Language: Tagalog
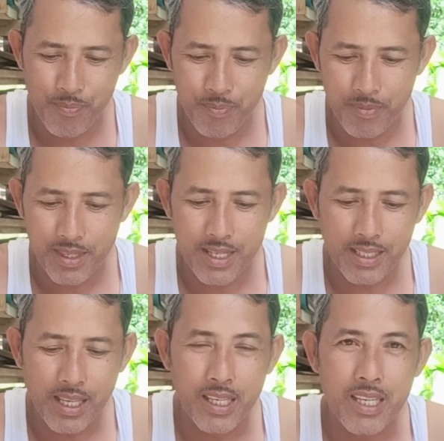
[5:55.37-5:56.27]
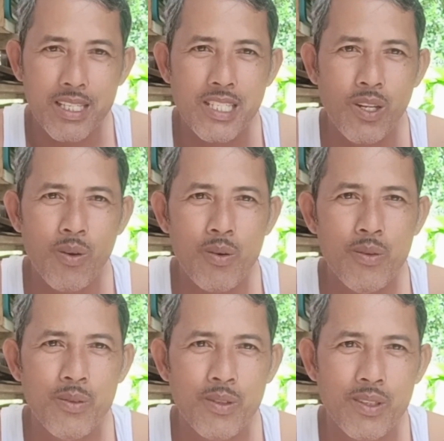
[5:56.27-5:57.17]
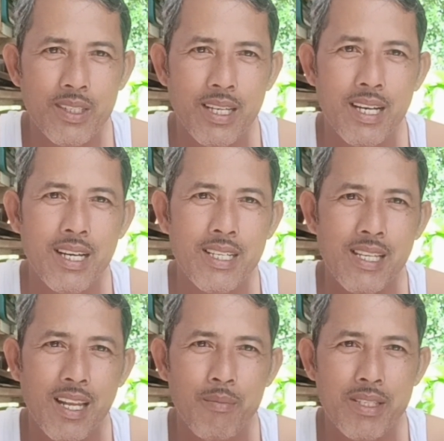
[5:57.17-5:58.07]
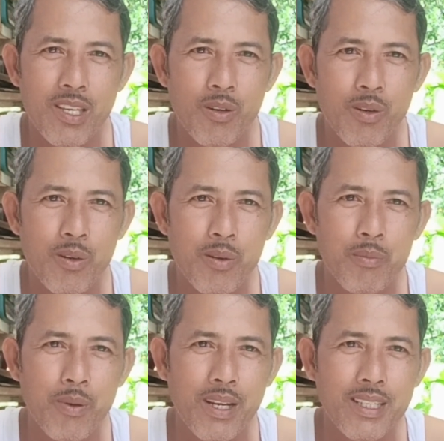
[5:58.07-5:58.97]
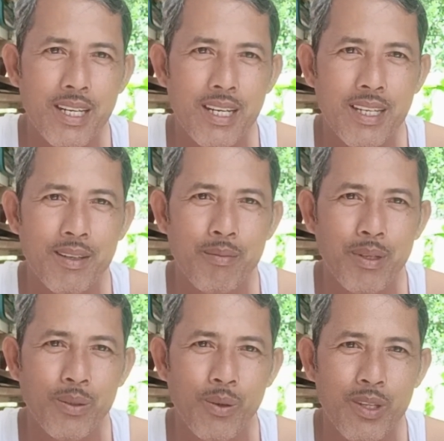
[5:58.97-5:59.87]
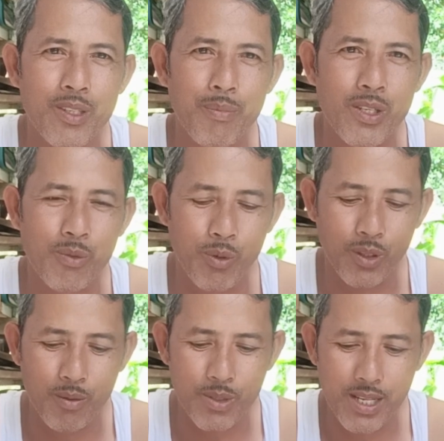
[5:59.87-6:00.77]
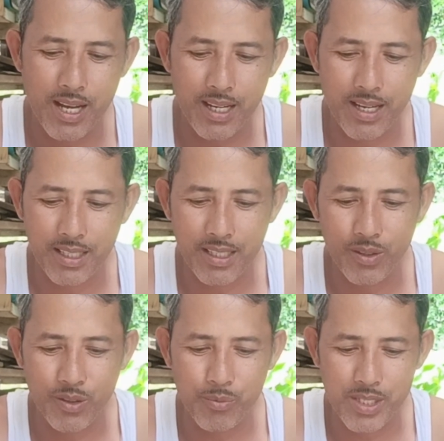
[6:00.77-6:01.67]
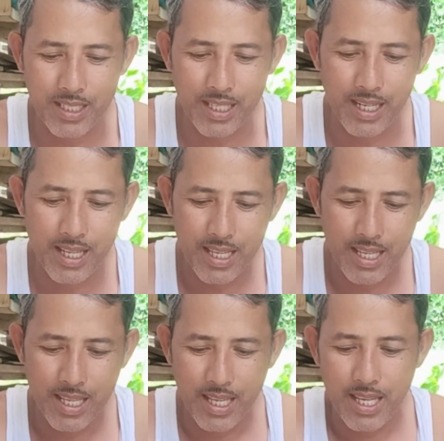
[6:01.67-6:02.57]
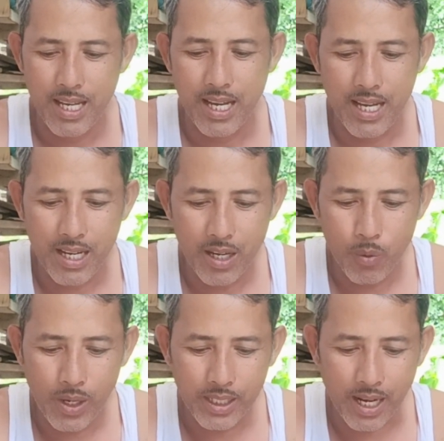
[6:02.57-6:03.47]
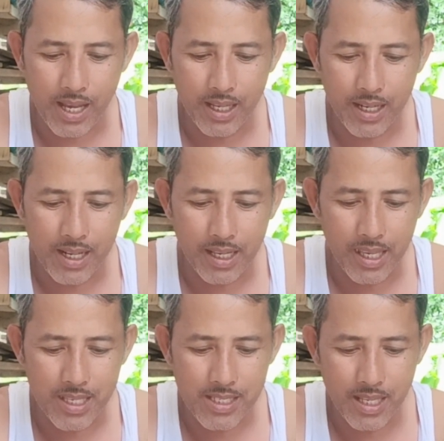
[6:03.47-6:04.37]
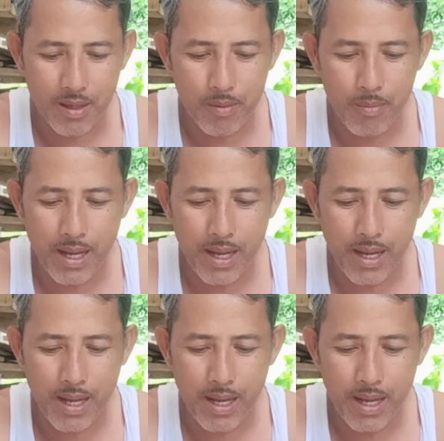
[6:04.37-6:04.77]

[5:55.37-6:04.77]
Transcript: Yan, kay Kian Strong. Uh, salamat sa iyo brother. Patuloy ang pagsuporta mo sa ating YouTube channel. Uh, kay Wild Tracker ng KSA Vlog.